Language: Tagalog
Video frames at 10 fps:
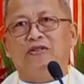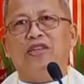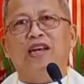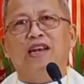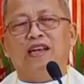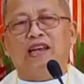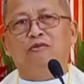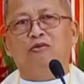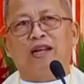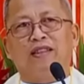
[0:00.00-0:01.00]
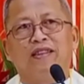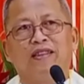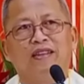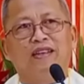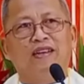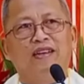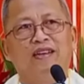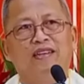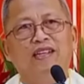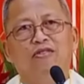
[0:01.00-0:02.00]
Unsa ilang gibuhat?
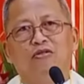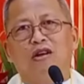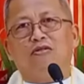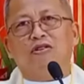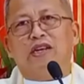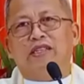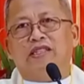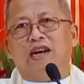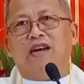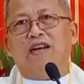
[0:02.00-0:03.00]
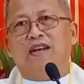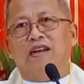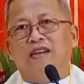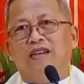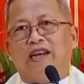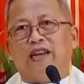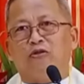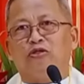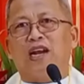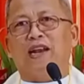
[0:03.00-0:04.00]
Didto ragod ni sa
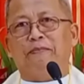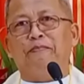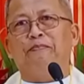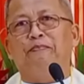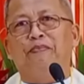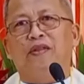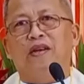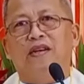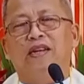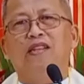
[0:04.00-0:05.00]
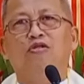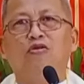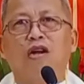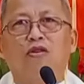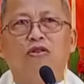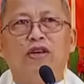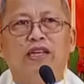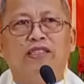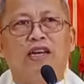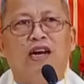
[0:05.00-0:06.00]
Jerusalem. Didto
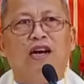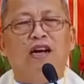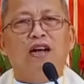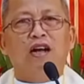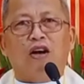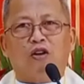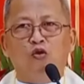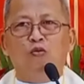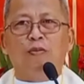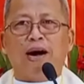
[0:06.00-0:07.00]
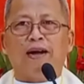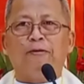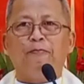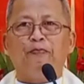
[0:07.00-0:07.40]
ragod ni sa Roma.